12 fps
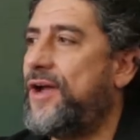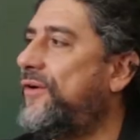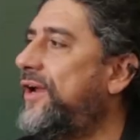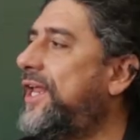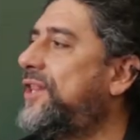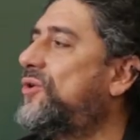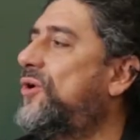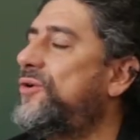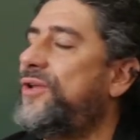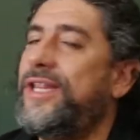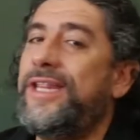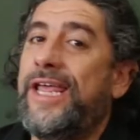é um
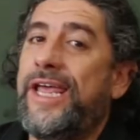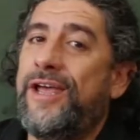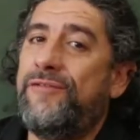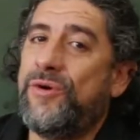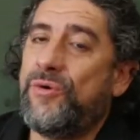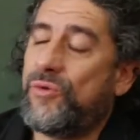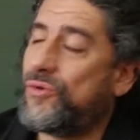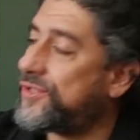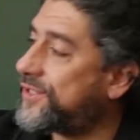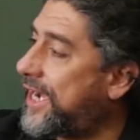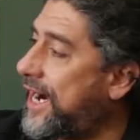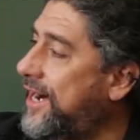relatório que deve
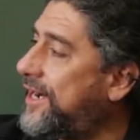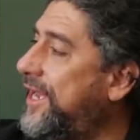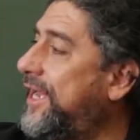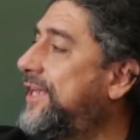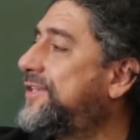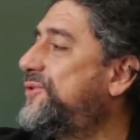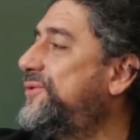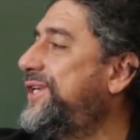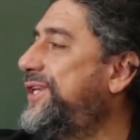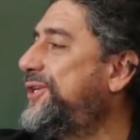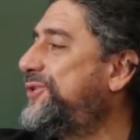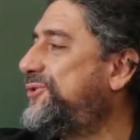constar desde o
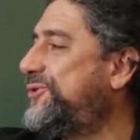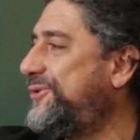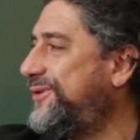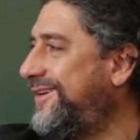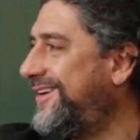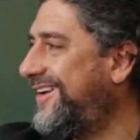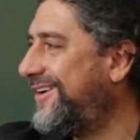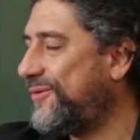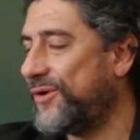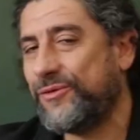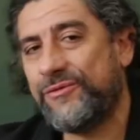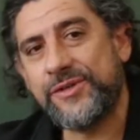início,
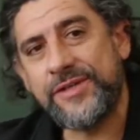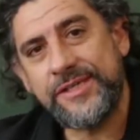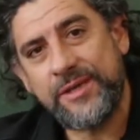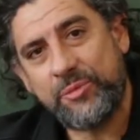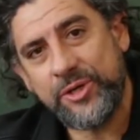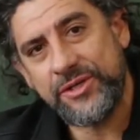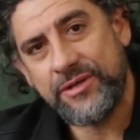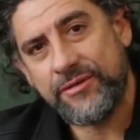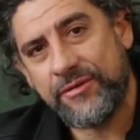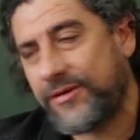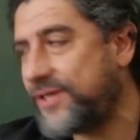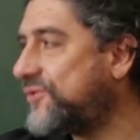quando você se
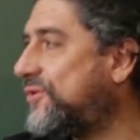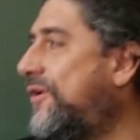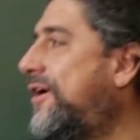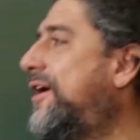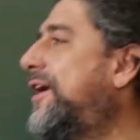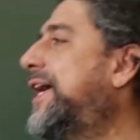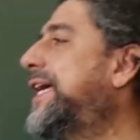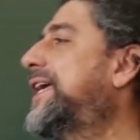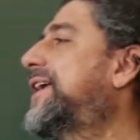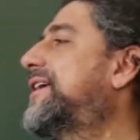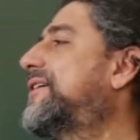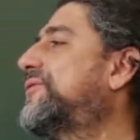apresentou na escola,
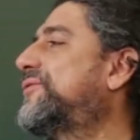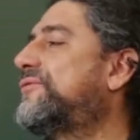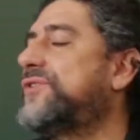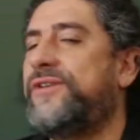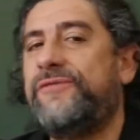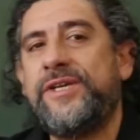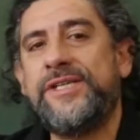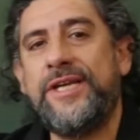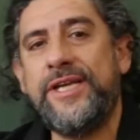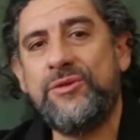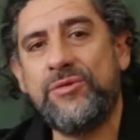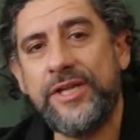quando você fez a
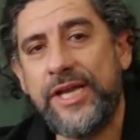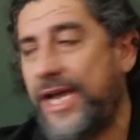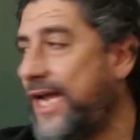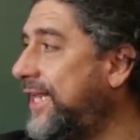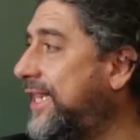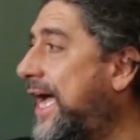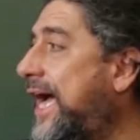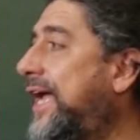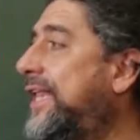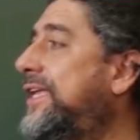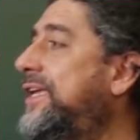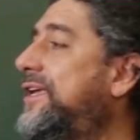leitura da
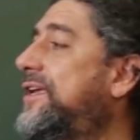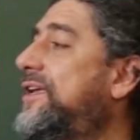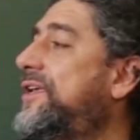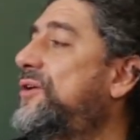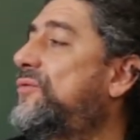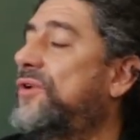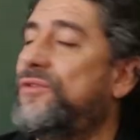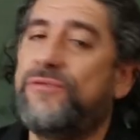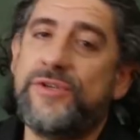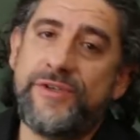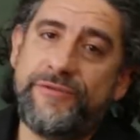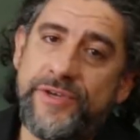realidade e quando
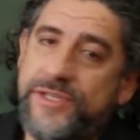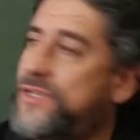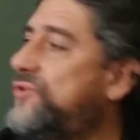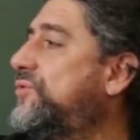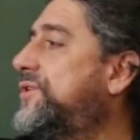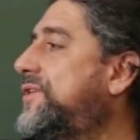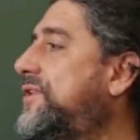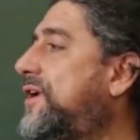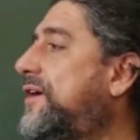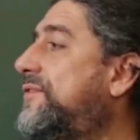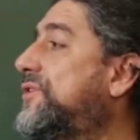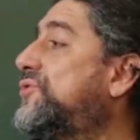você fez as suas
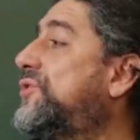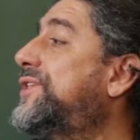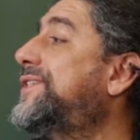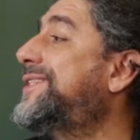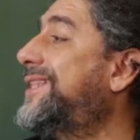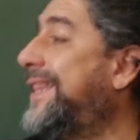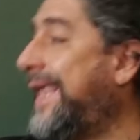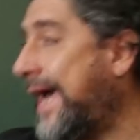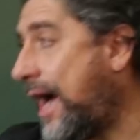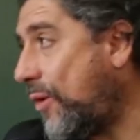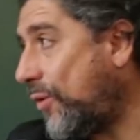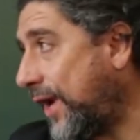intervenções de
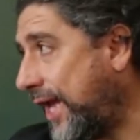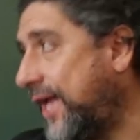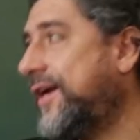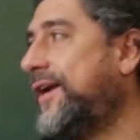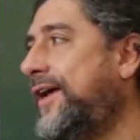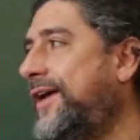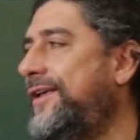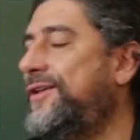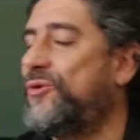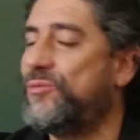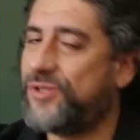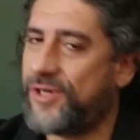aula né,
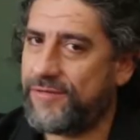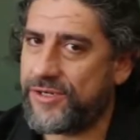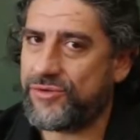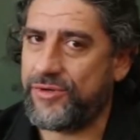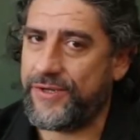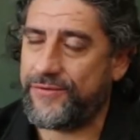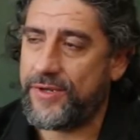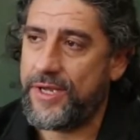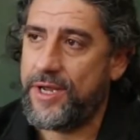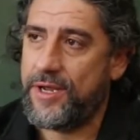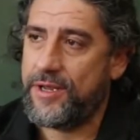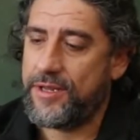e observações.
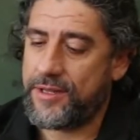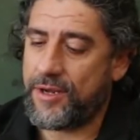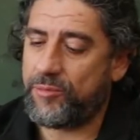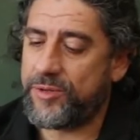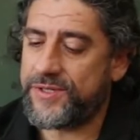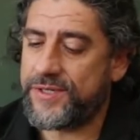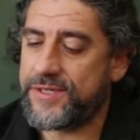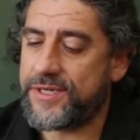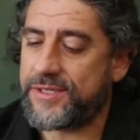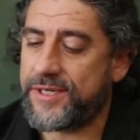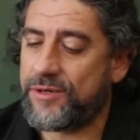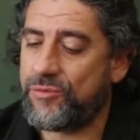Então precisa
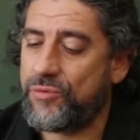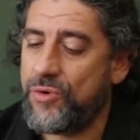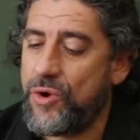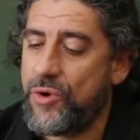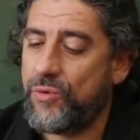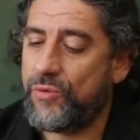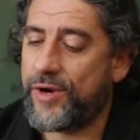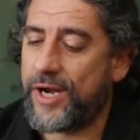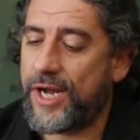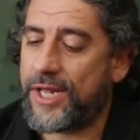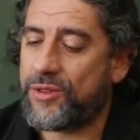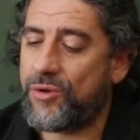ser um, um
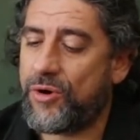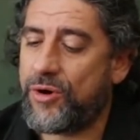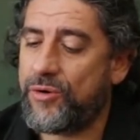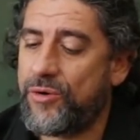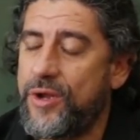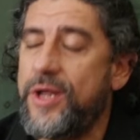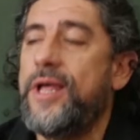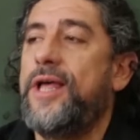relatório